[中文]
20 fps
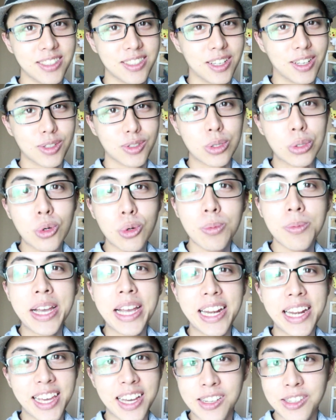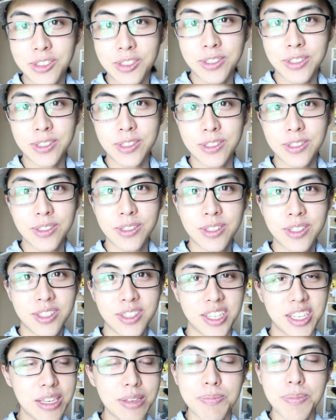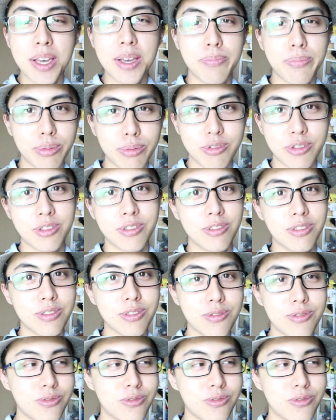然后储备粮食。以备不时之